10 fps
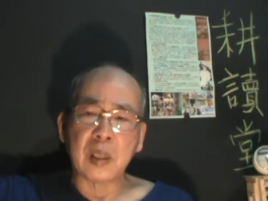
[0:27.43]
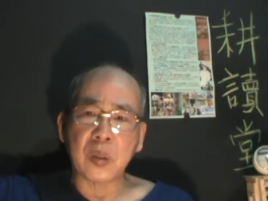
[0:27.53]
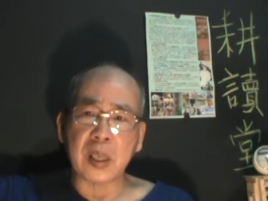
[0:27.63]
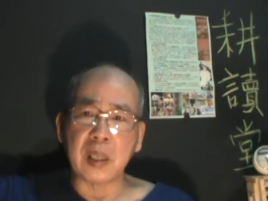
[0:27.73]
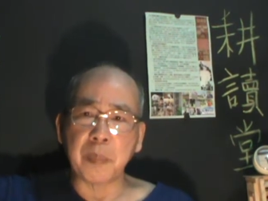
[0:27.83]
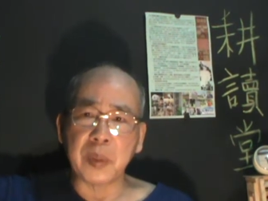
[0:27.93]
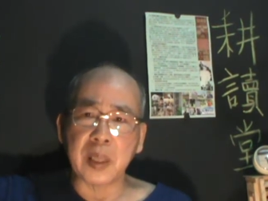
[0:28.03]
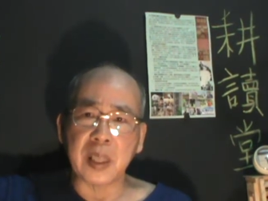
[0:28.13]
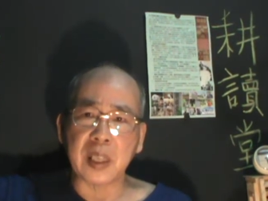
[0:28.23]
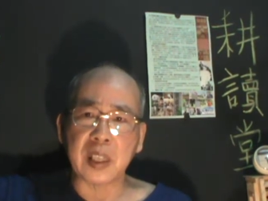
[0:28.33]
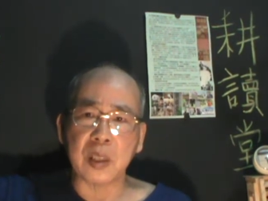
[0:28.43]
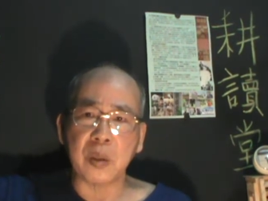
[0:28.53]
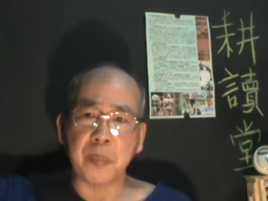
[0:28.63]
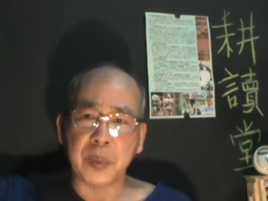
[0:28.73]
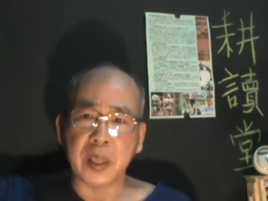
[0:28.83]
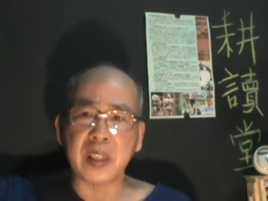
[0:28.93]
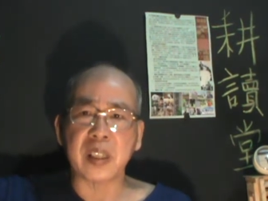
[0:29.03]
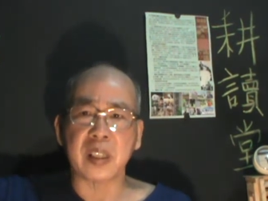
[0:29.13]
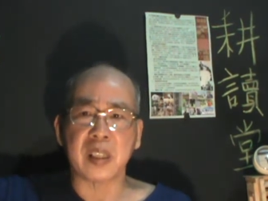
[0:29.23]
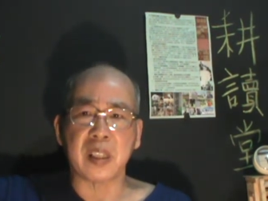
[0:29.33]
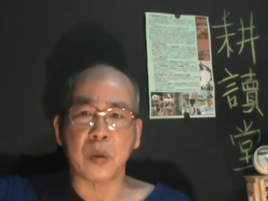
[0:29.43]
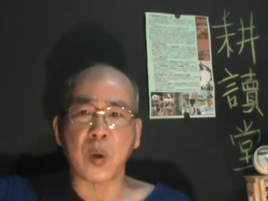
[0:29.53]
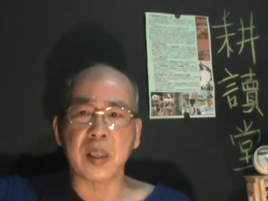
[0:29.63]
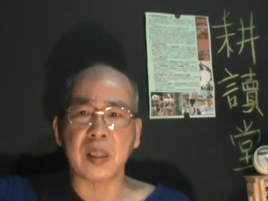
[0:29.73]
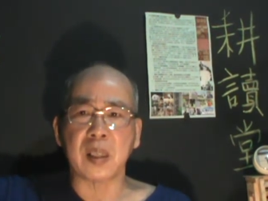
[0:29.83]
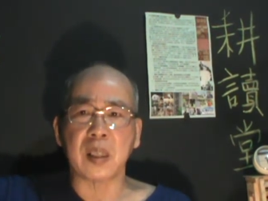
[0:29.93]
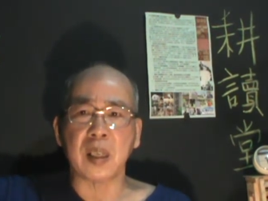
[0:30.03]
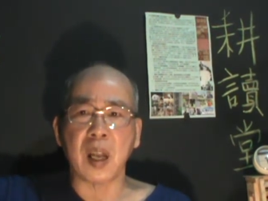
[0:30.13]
所以你不能一个社区不能只只光是